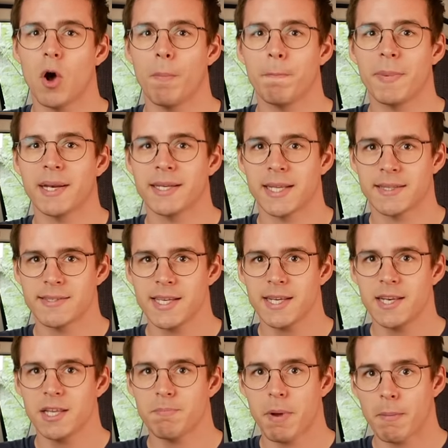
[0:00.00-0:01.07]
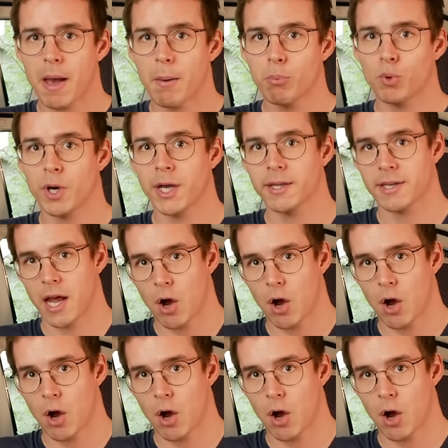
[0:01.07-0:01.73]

ob man tatsächlich beim Upgrade